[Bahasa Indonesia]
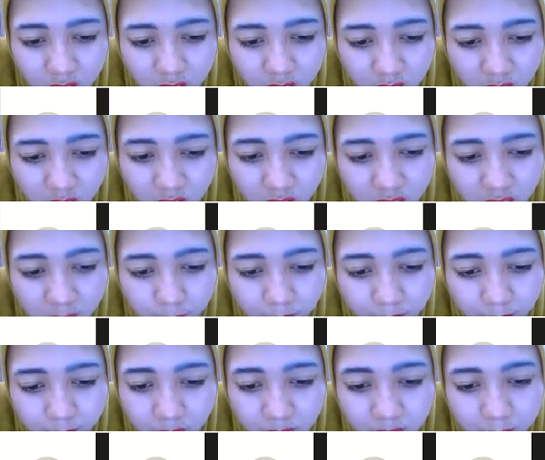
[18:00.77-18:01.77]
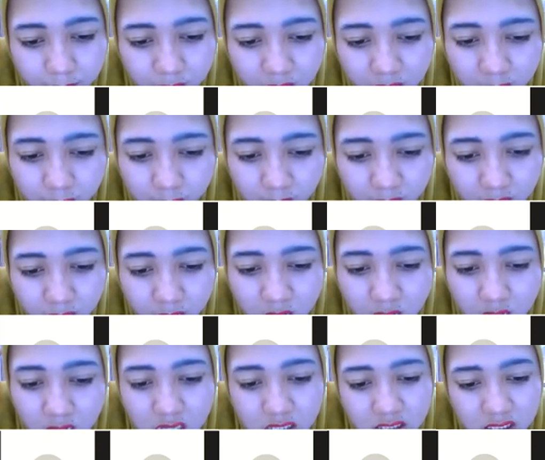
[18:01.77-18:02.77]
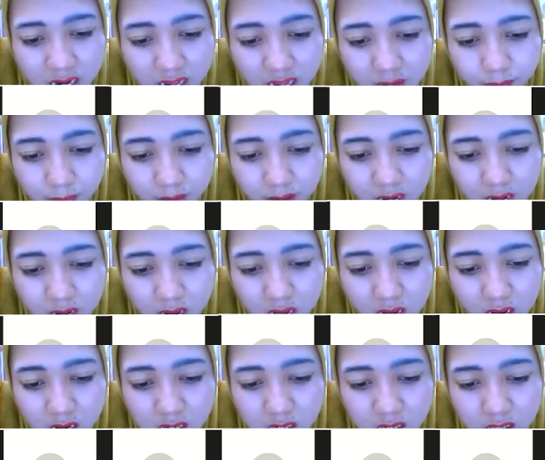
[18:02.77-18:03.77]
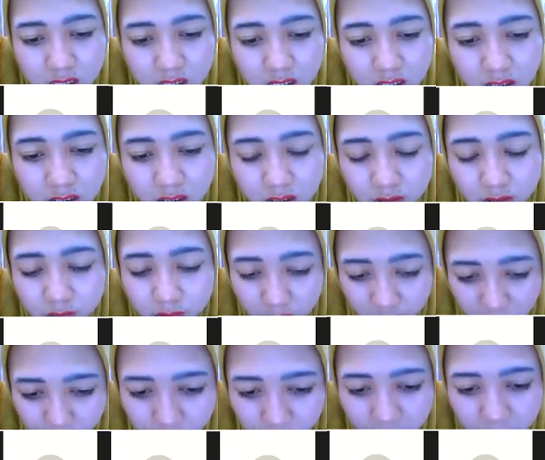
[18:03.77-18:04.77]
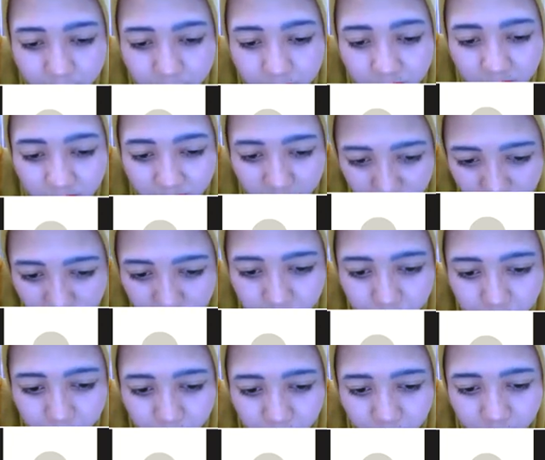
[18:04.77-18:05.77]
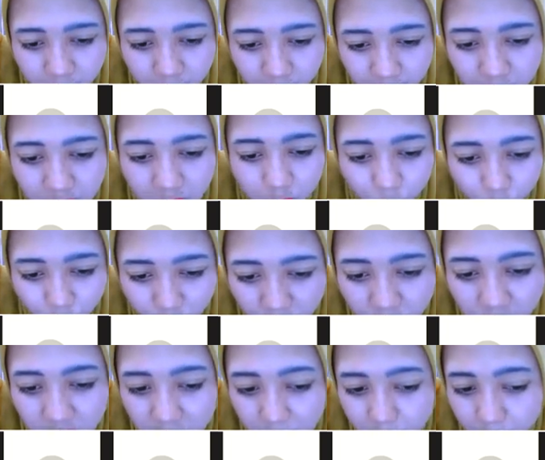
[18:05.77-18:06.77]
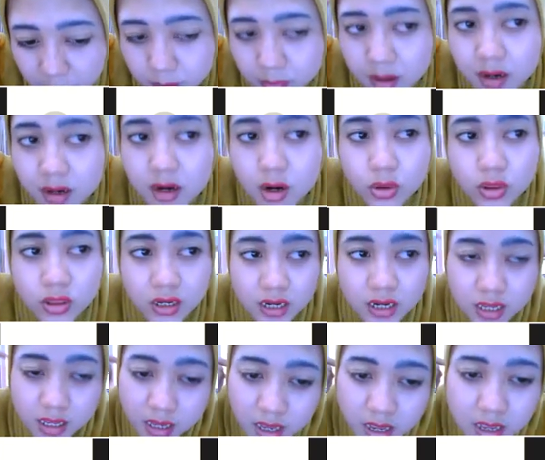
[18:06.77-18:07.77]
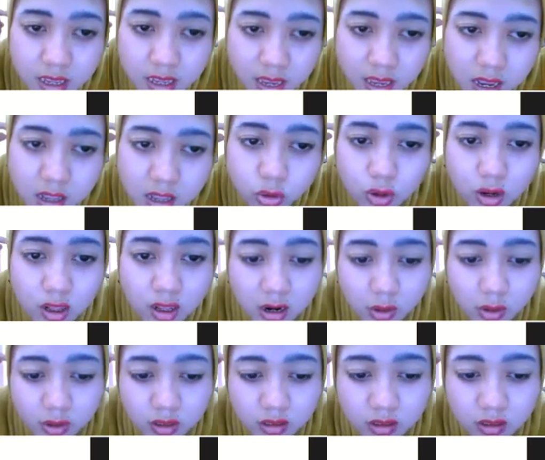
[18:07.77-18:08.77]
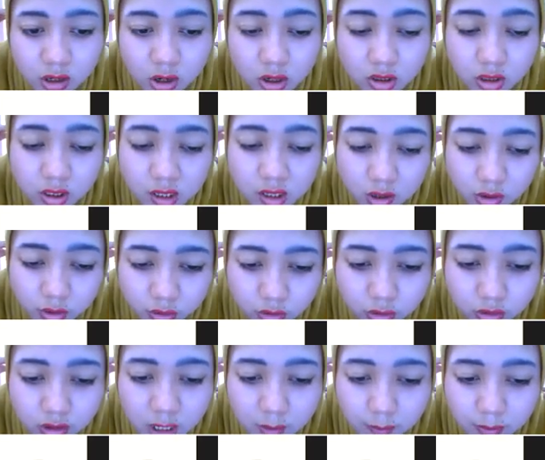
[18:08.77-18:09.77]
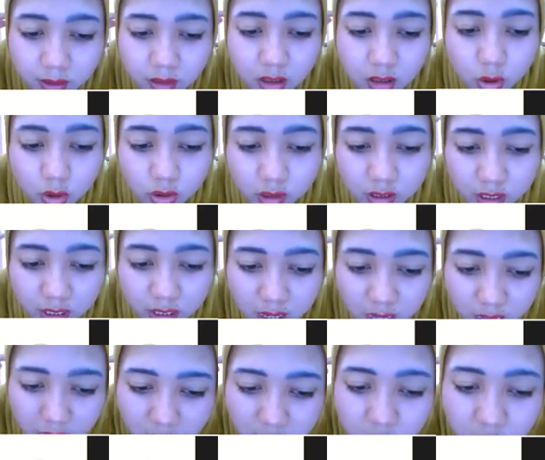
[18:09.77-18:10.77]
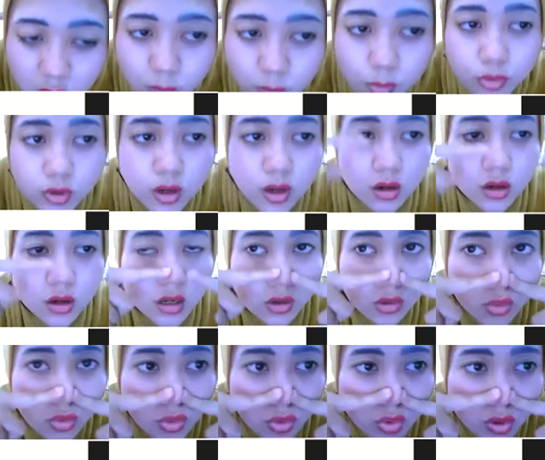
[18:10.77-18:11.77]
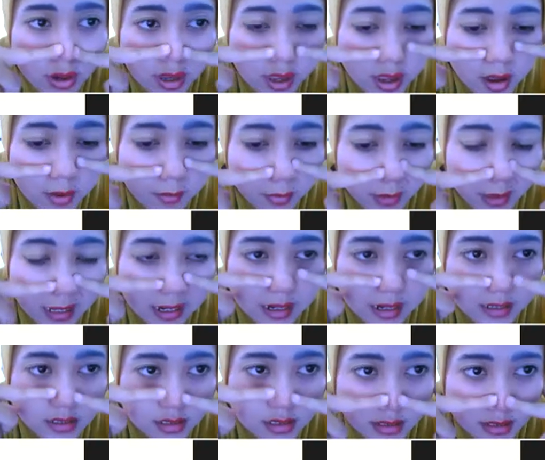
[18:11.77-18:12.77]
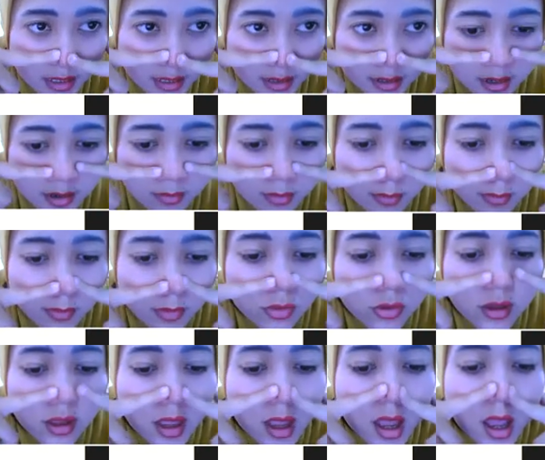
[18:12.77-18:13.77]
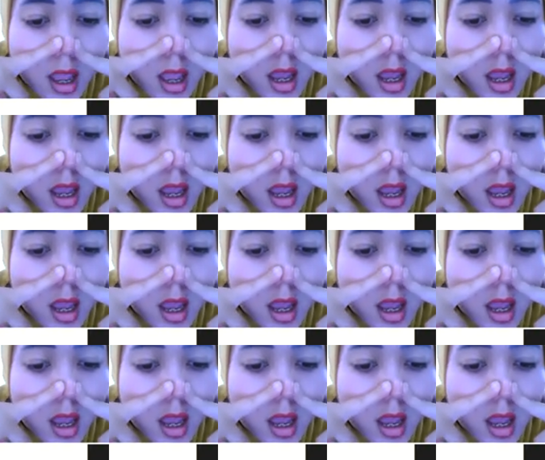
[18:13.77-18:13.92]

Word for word: Nah, terdapat pada mana? Pada selain pada kepala bayi tentunya terdapat pada daun telinga ya, tulang rawan patilo gitu terdapat daun telinga, kemudian hidung ya, elastis kan ya bentuknya.